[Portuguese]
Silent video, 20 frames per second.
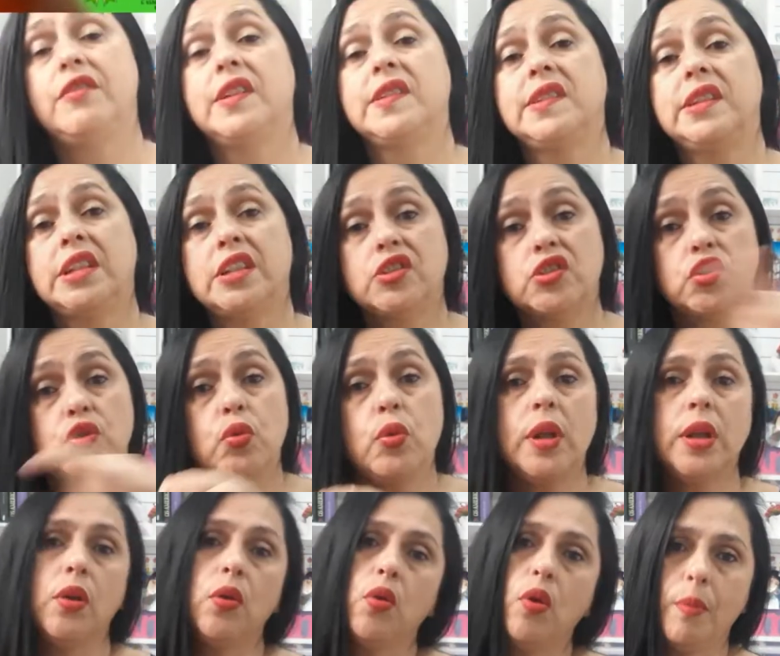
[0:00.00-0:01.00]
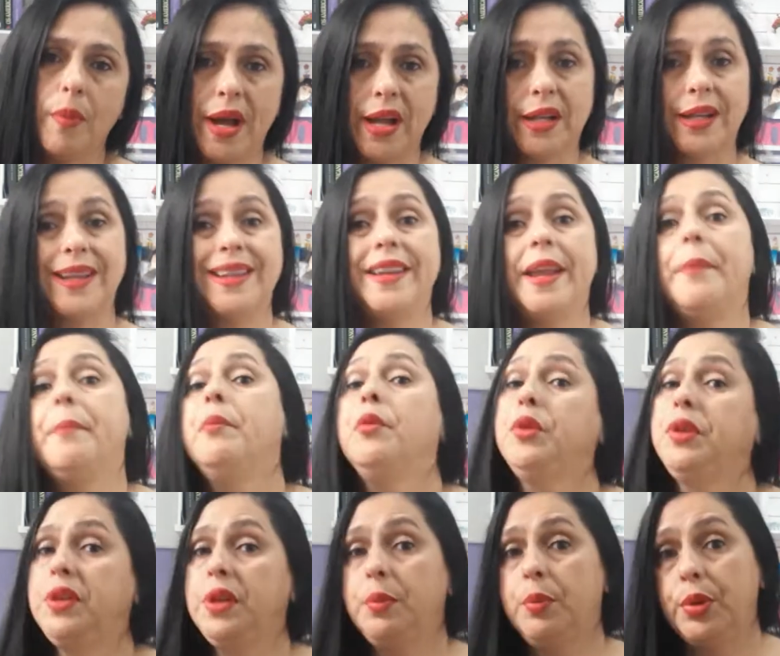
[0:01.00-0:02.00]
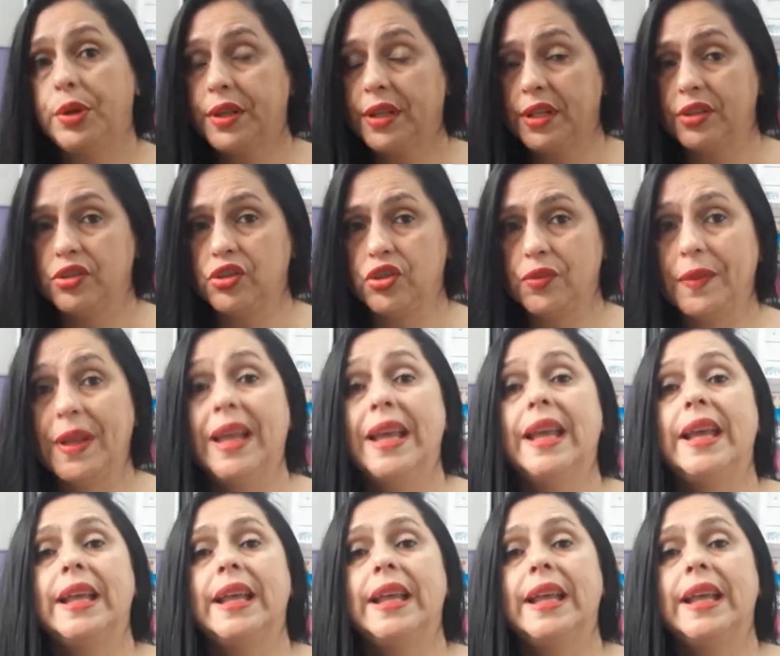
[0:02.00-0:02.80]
Fazer a sua logomarca, que é muito importante.